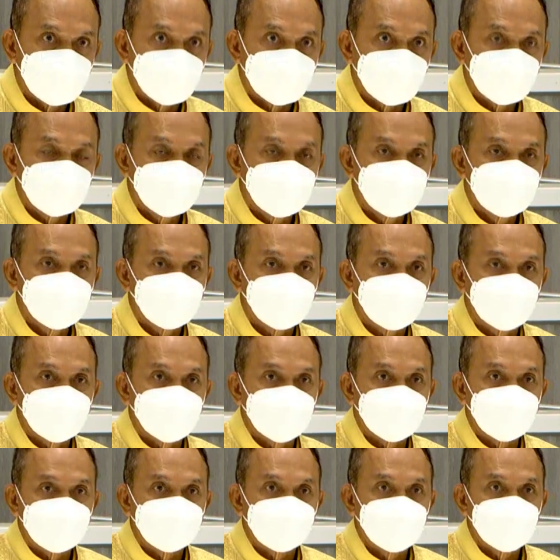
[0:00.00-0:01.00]
นอไว้ส่วนห
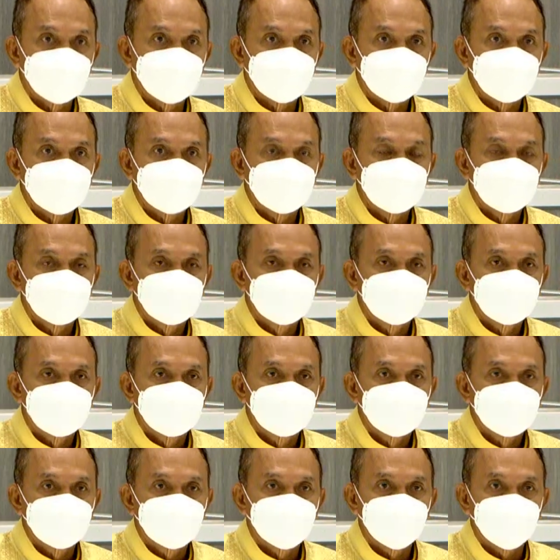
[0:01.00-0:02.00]
นึ่งว่า
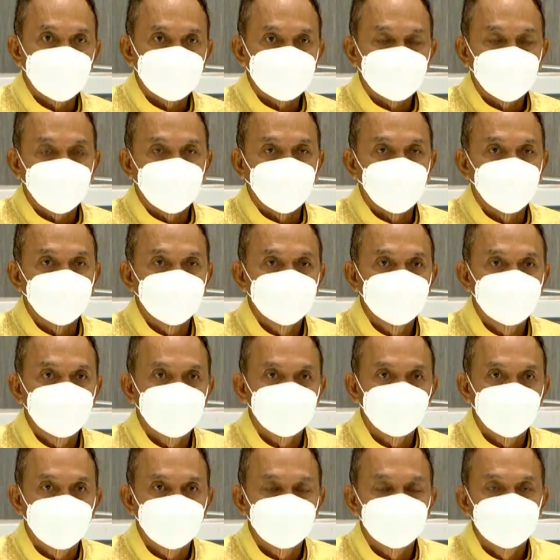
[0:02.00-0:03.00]
หลักฐานเนี่ย
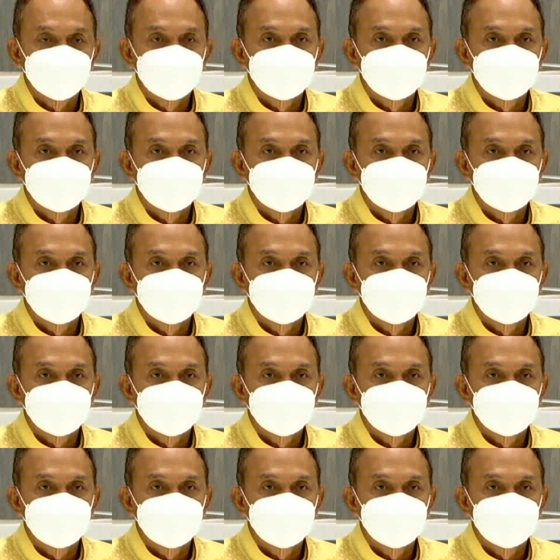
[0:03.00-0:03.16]
ท่านฮะ